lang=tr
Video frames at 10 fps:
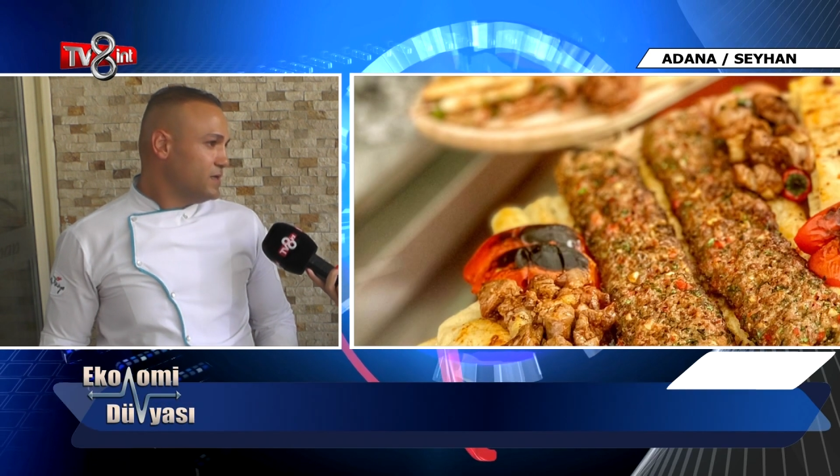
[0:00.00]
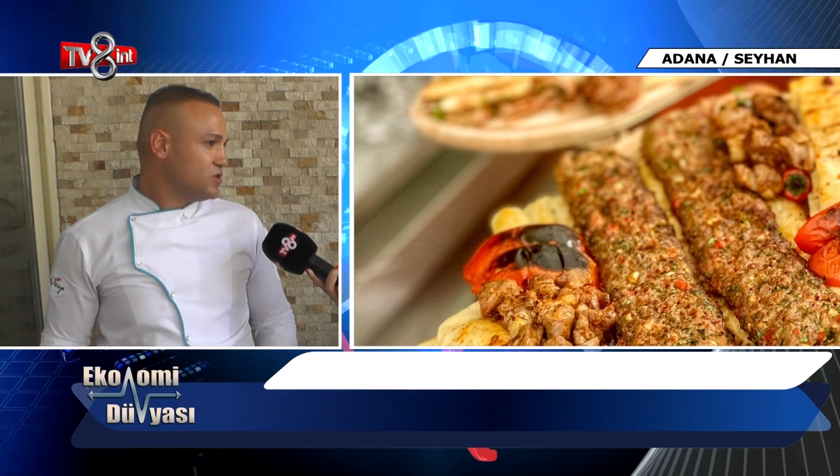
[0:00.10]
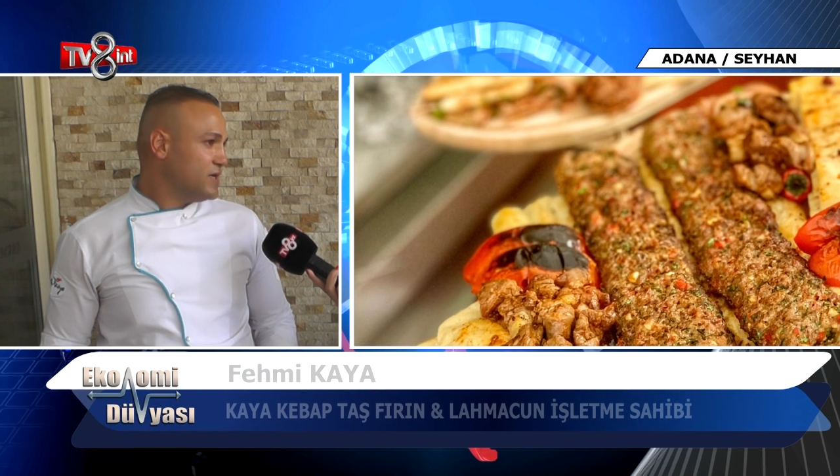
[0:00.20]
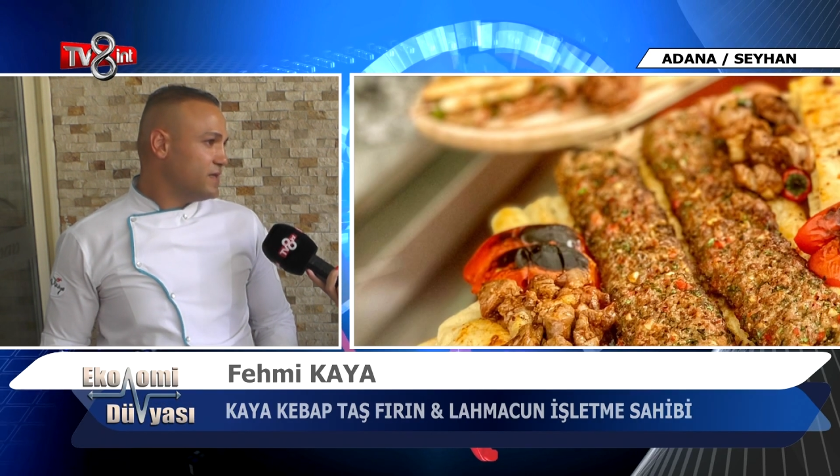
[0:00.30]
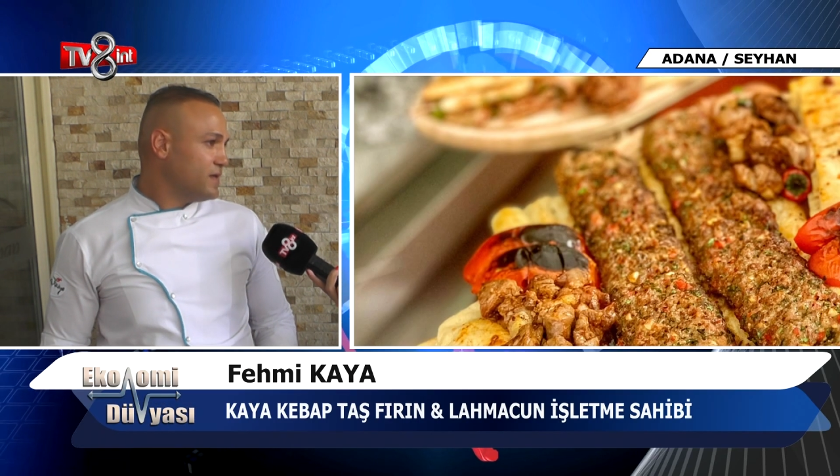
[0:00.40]

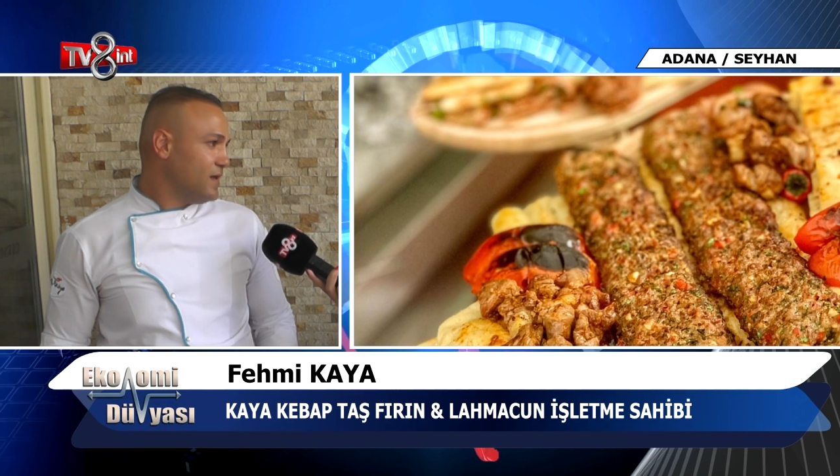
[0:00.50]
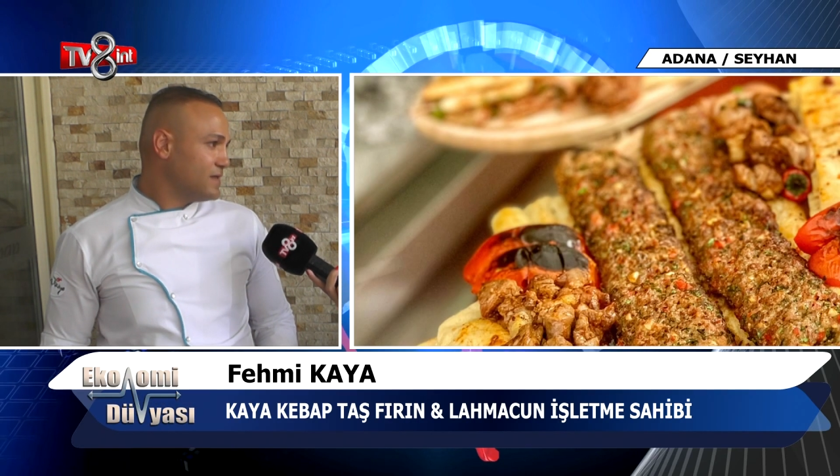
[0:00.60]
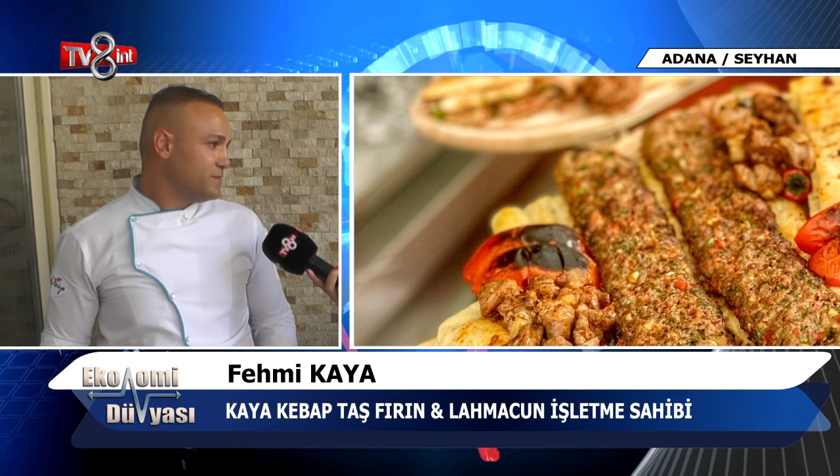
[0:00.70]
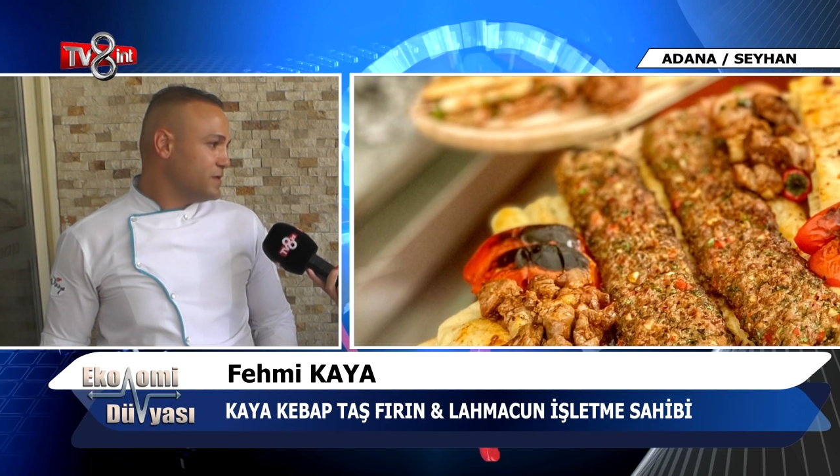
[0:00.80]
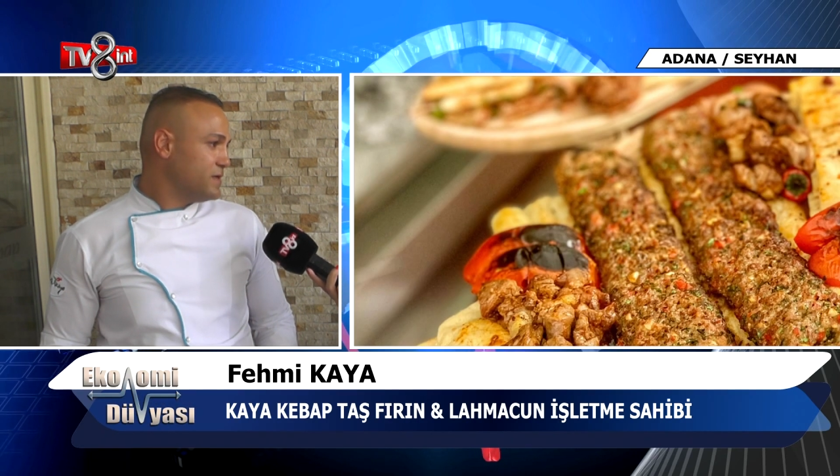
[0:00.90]
İçeride de
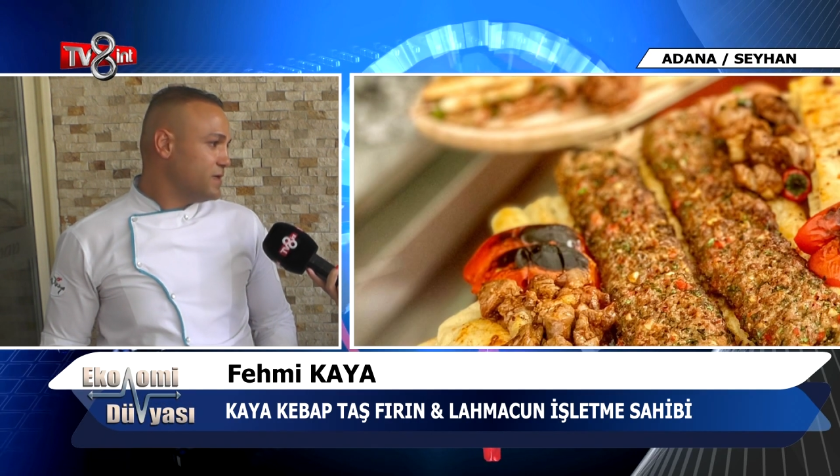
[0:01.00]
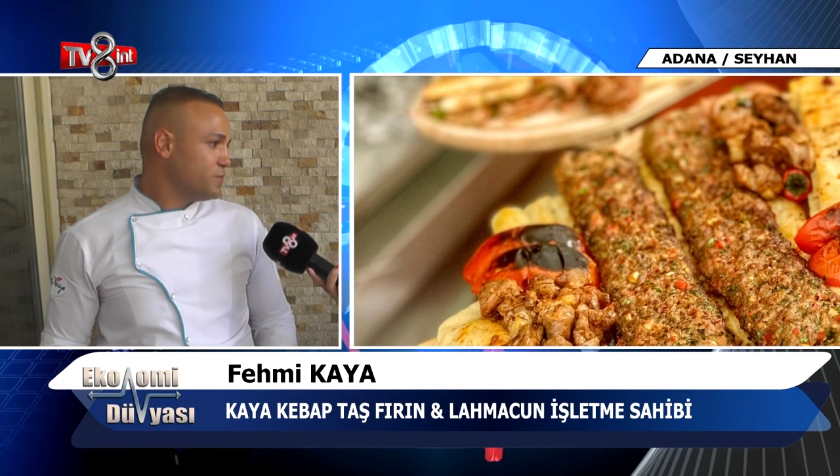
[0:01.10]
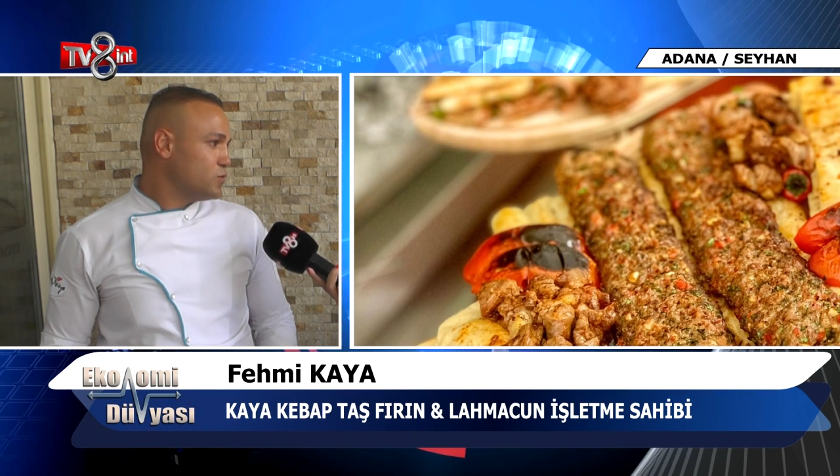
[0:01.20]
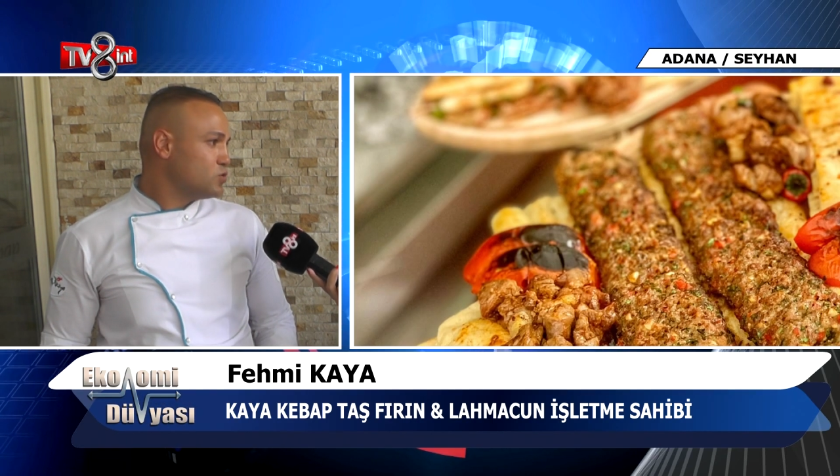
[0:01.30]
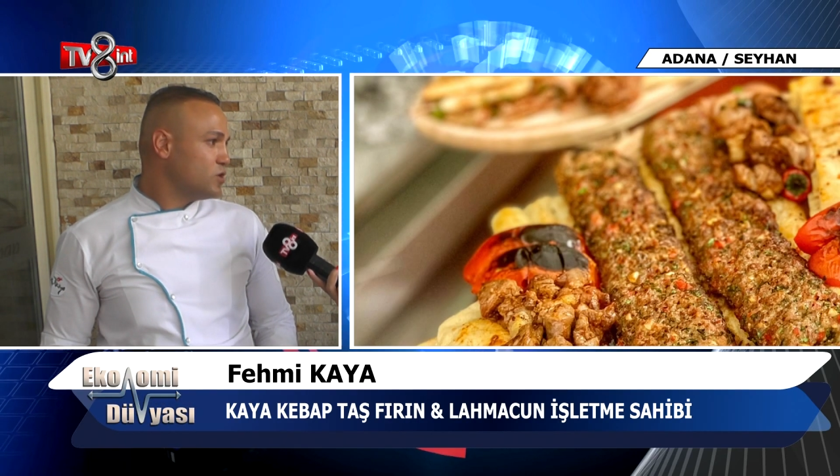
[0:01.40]
6
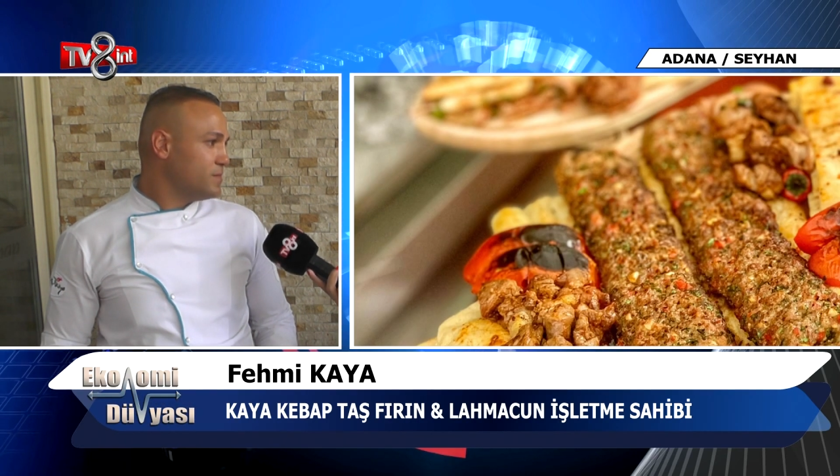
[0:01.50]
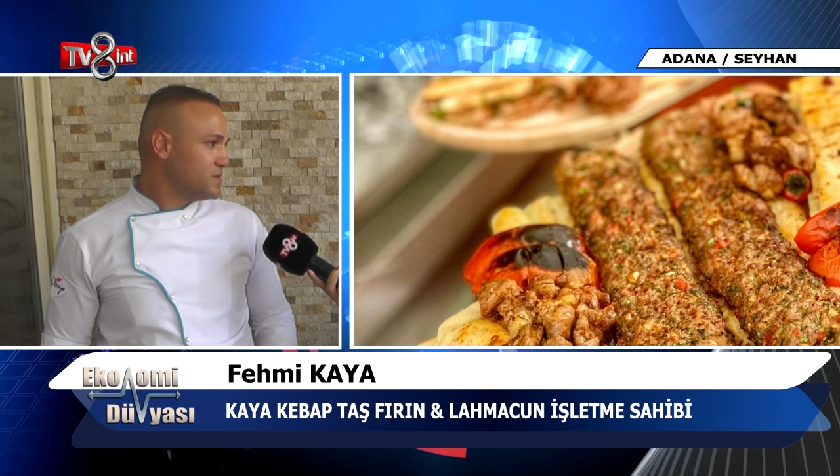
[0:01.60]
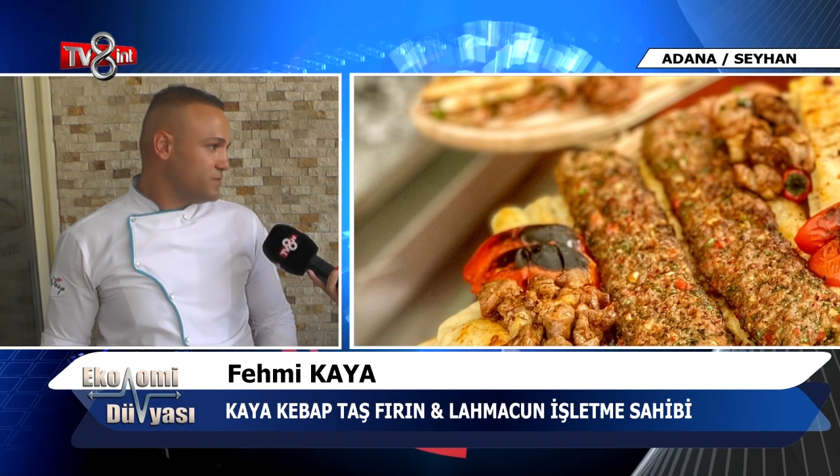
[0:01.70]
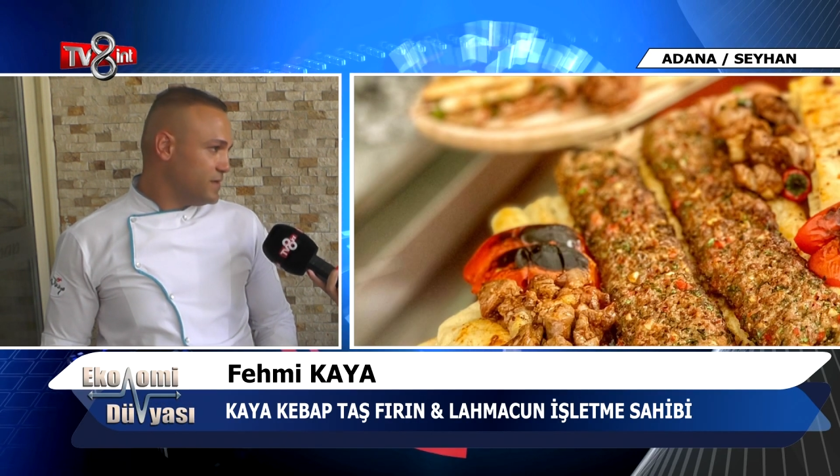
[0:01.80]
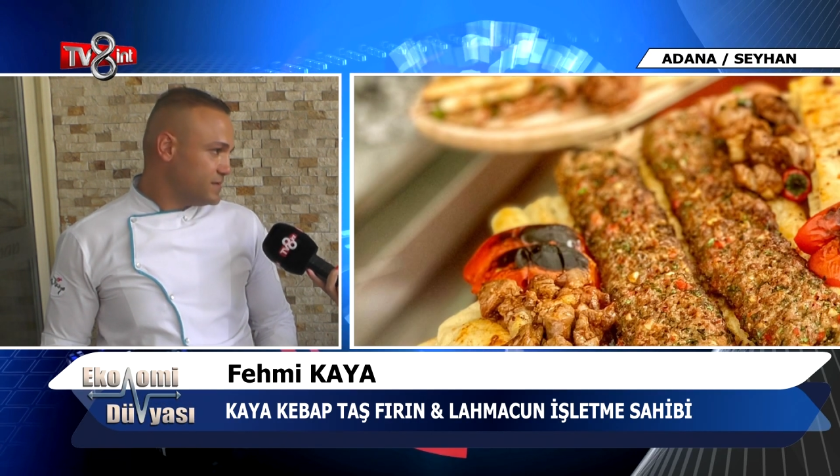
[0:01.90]
metrelik bir
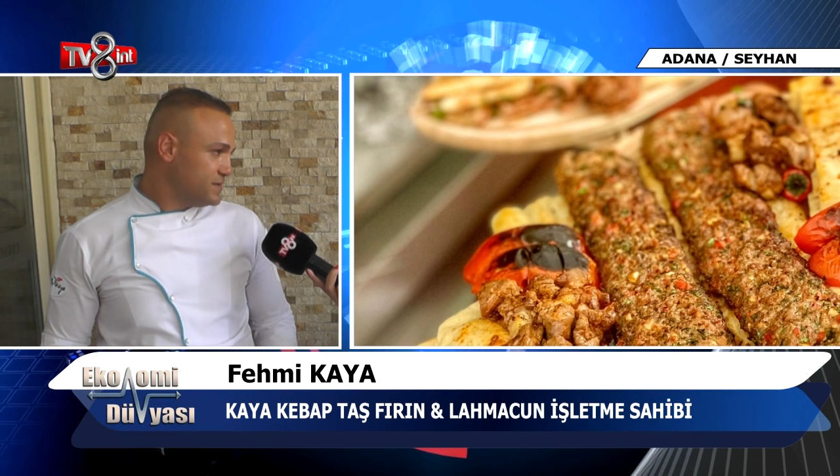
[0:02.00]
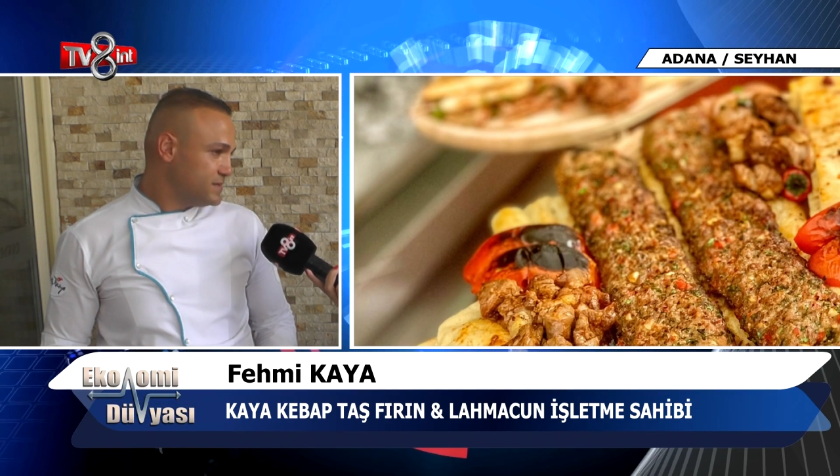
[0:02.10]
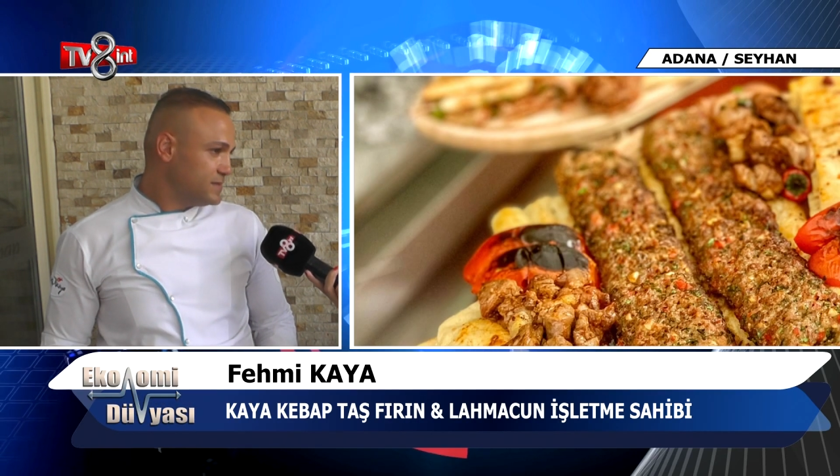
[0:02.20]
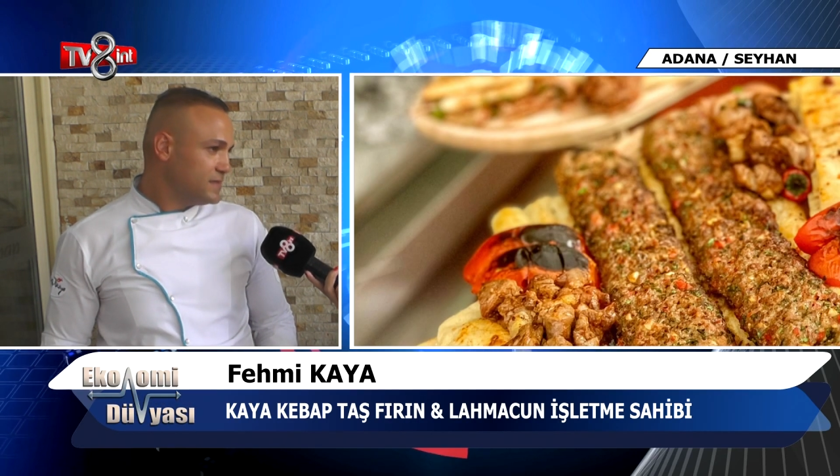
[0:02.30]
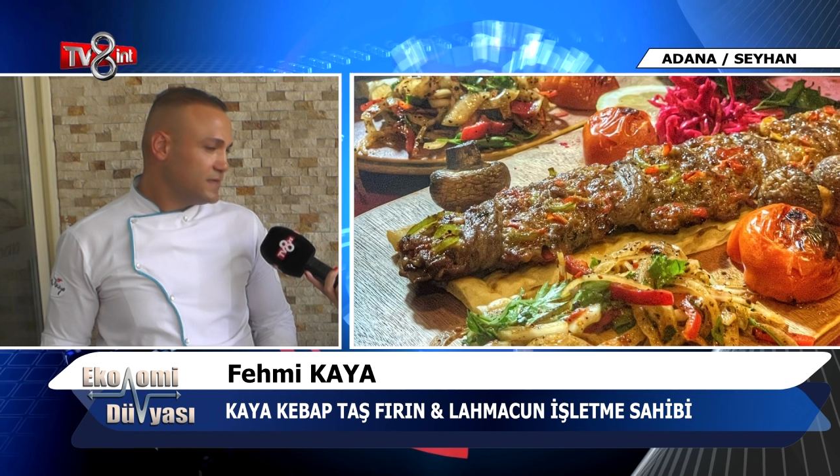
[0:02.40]
ocağımız vardır.